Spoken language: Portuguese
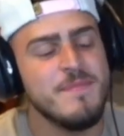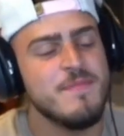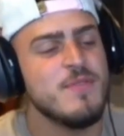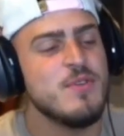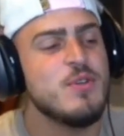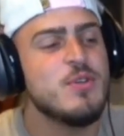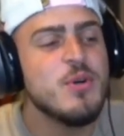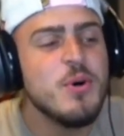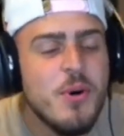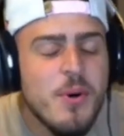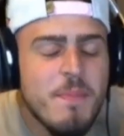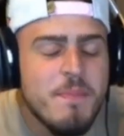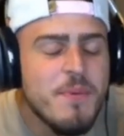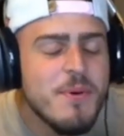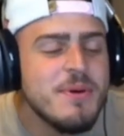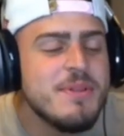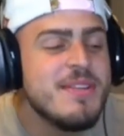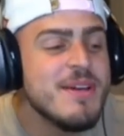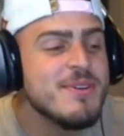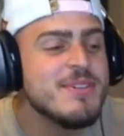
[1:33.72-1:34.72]
Juro
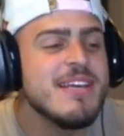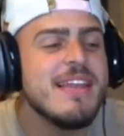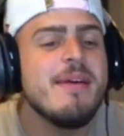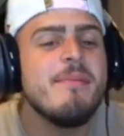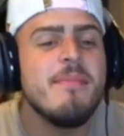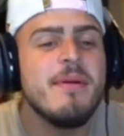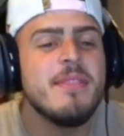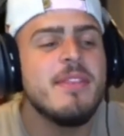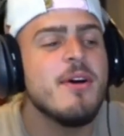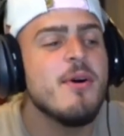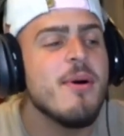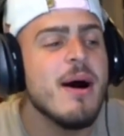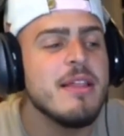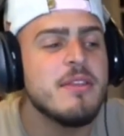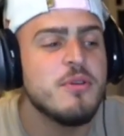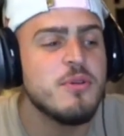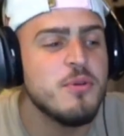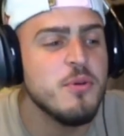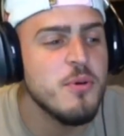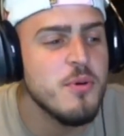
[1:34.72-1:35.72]
por Deus, ele me deu
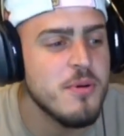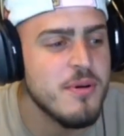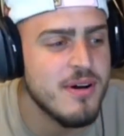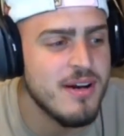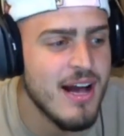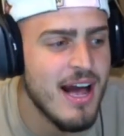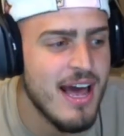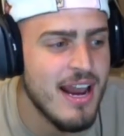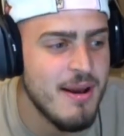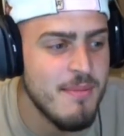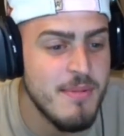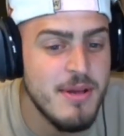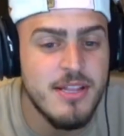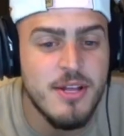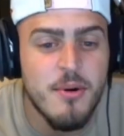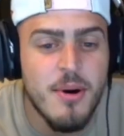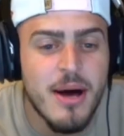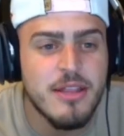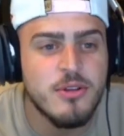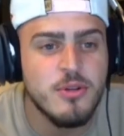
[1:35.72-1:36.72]
a cara. Me
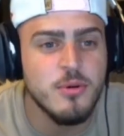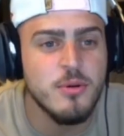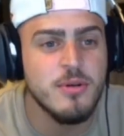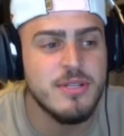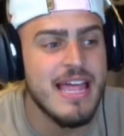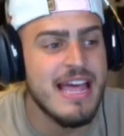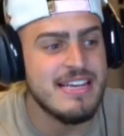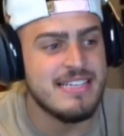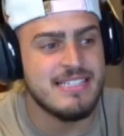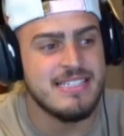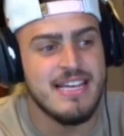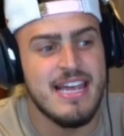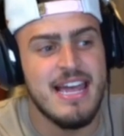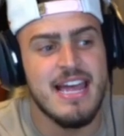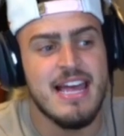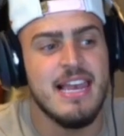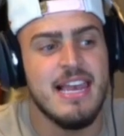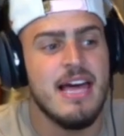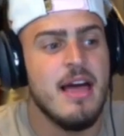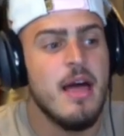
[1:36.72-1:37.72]
deu a tour das
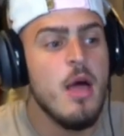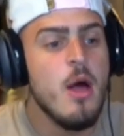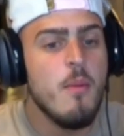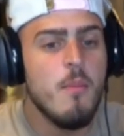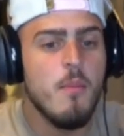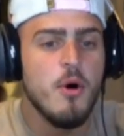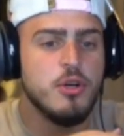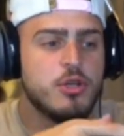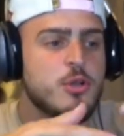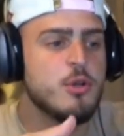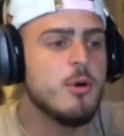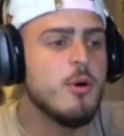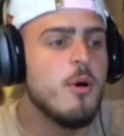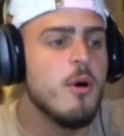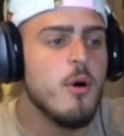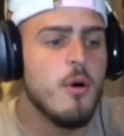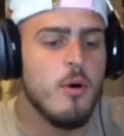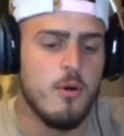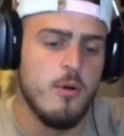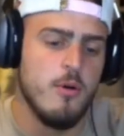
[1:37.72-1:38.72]
celas,
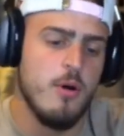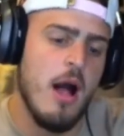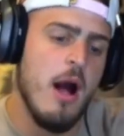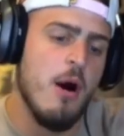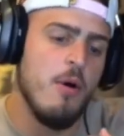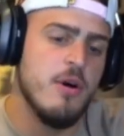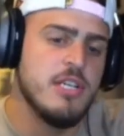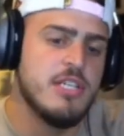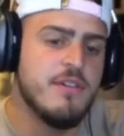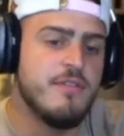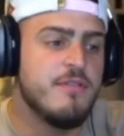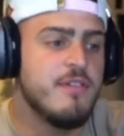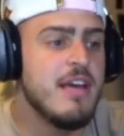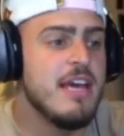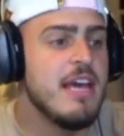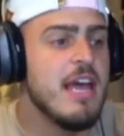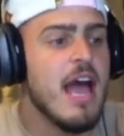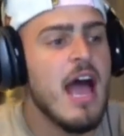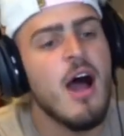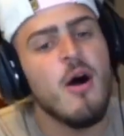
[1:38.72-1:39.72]
mostrou aonde
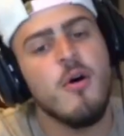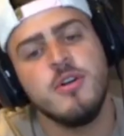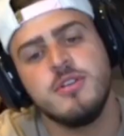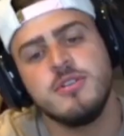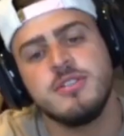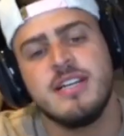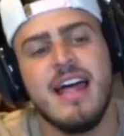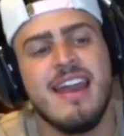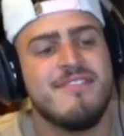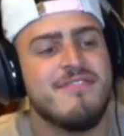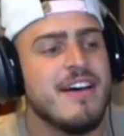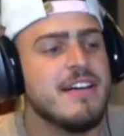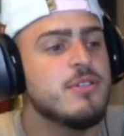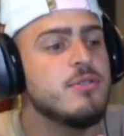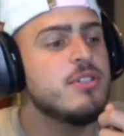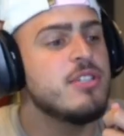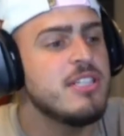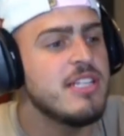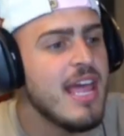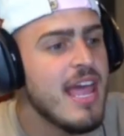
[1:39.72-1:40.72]
vê, aonde os caras fazem
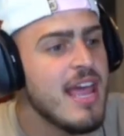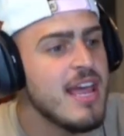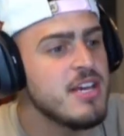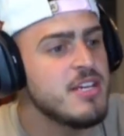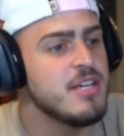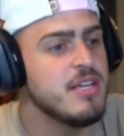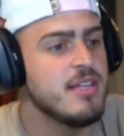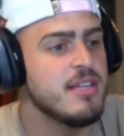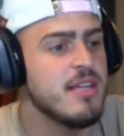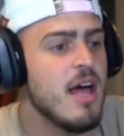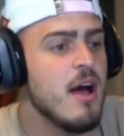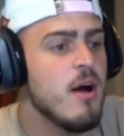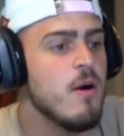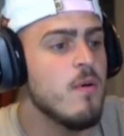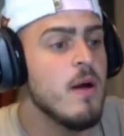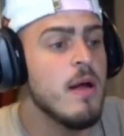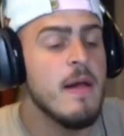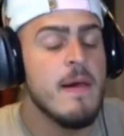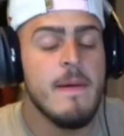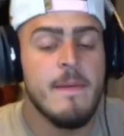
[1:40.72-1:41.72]
os testes e
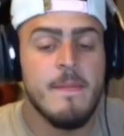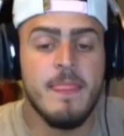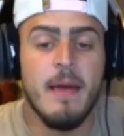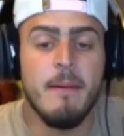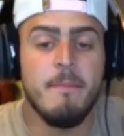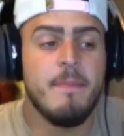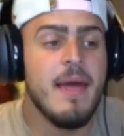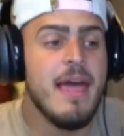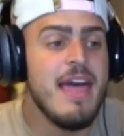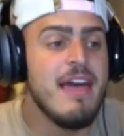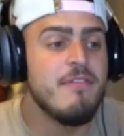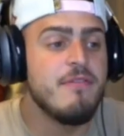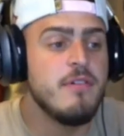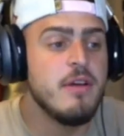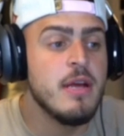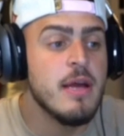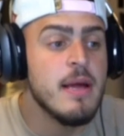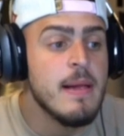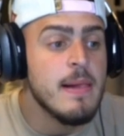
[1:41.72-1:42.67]
tal, da PF.